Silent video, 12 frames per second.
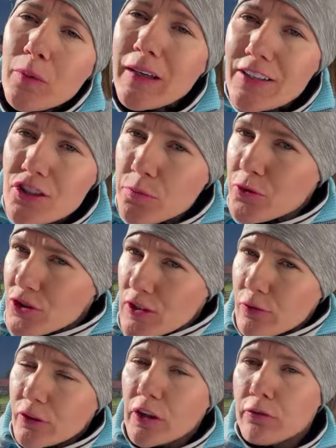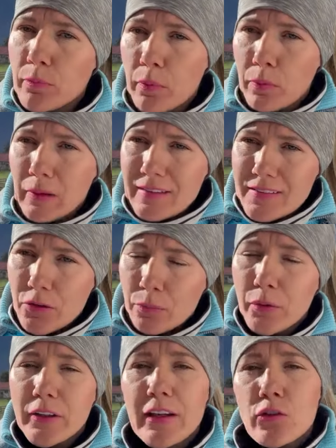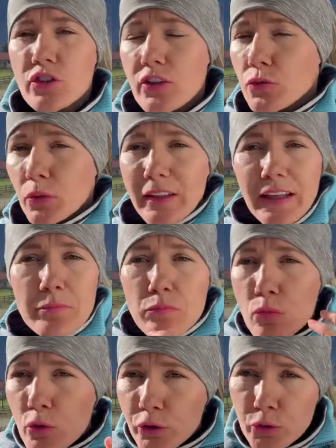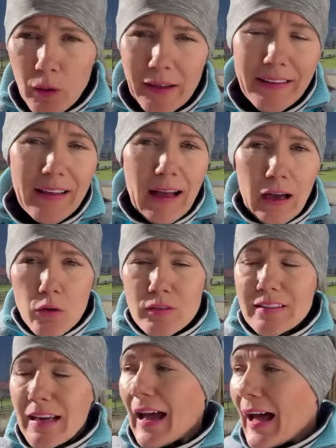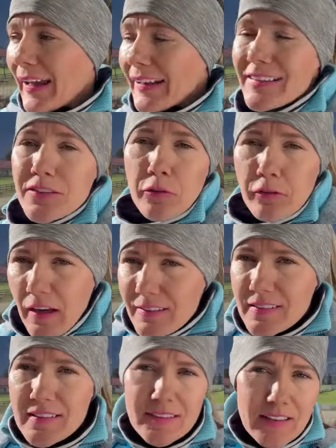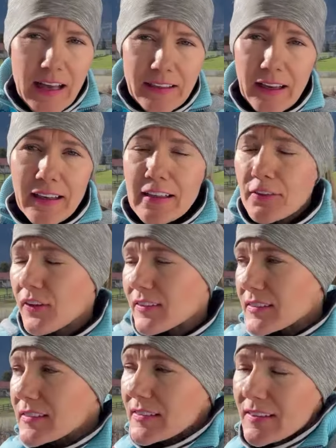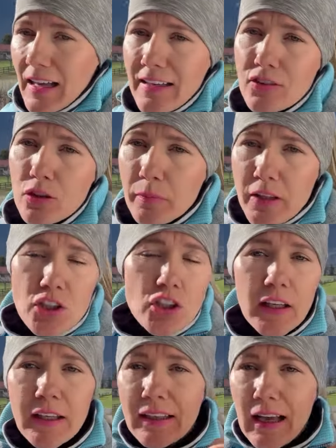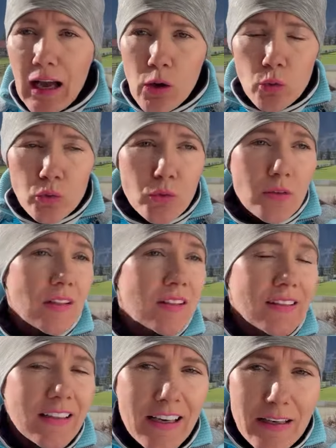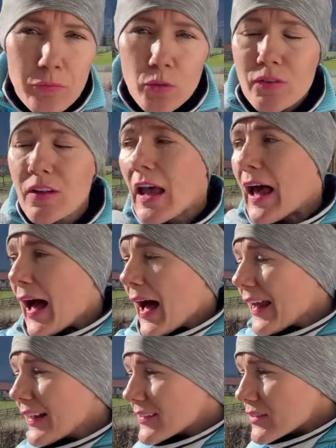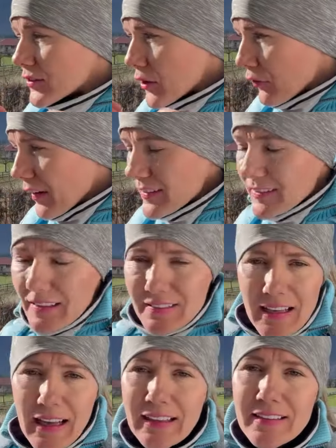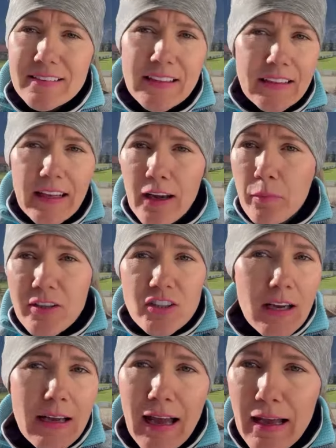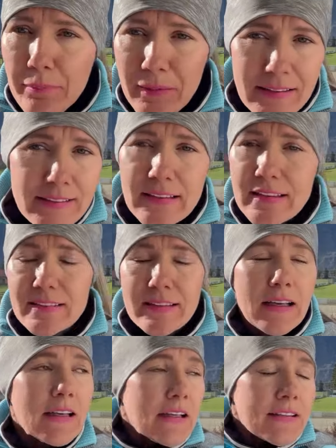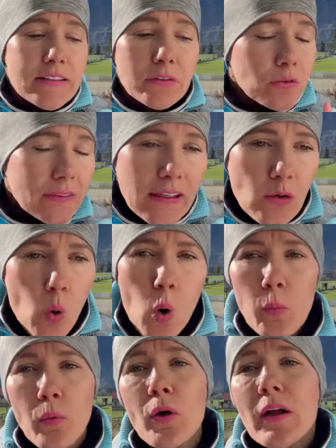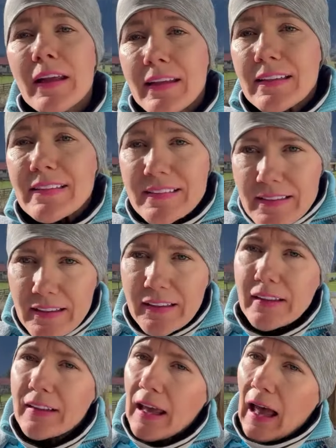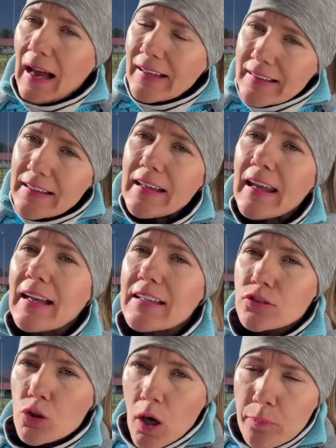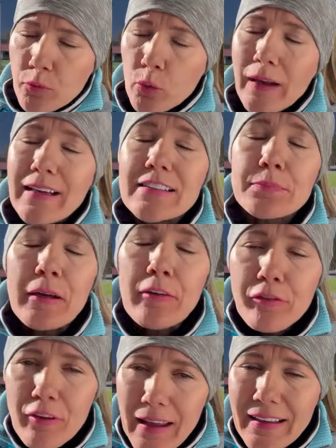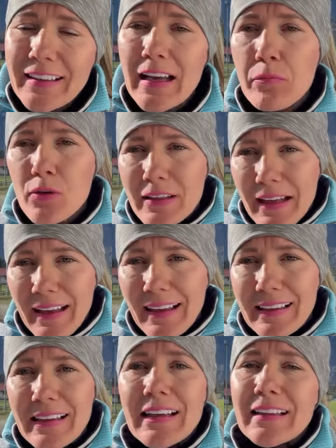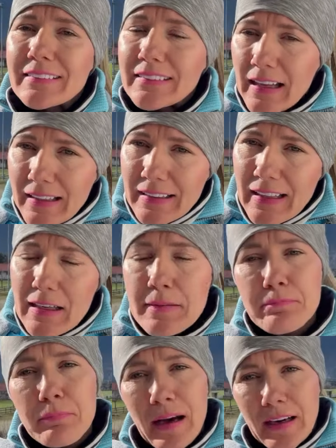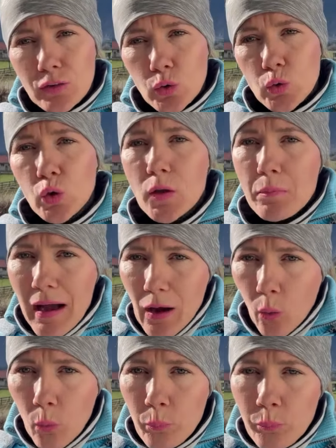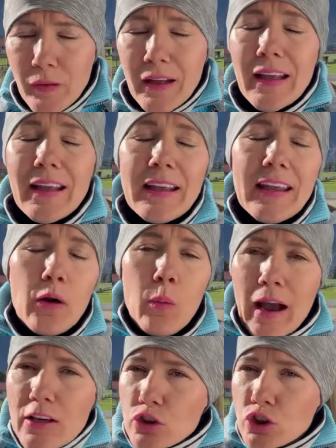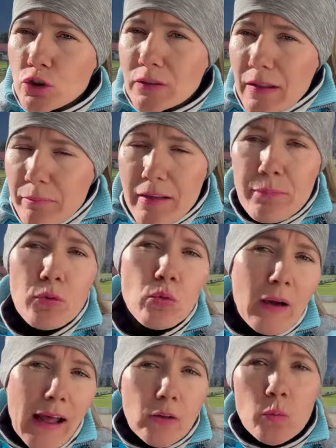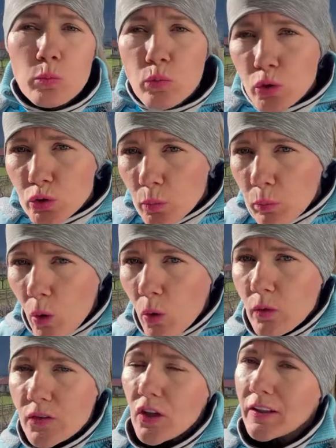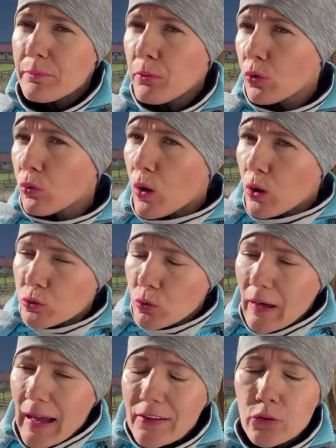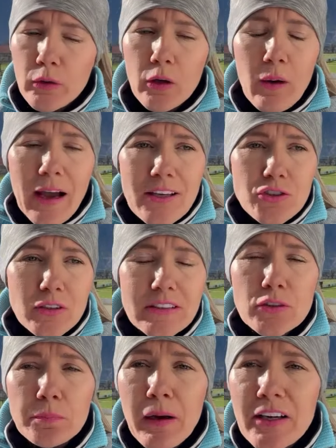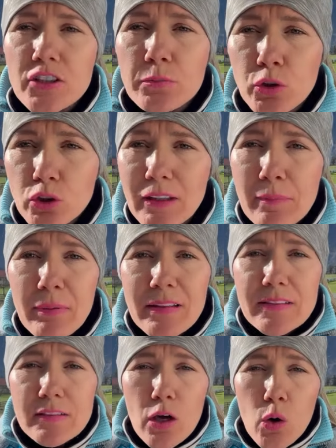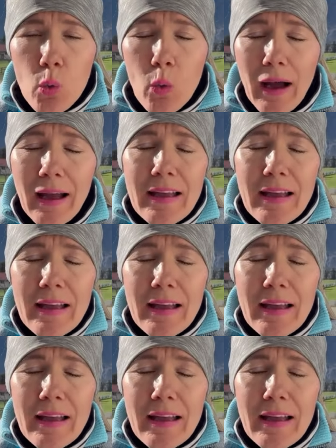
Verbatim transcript: o grande motivo que eu fui para o Brasil, porque eu já escutei muito aqui na Áustria: ah, eles não fazem cesárea. Eles fazem cesárea somente em casos extremos. Ah, eles só fazem cesárea se realmente precisa, se não tem como. E sim, aqui eles optam, eles preferem que a mulher tenha parto normal. Eu acho isso também por um lado muito bom, só que por um outro lado eu acho que isso parte muito da pessoa.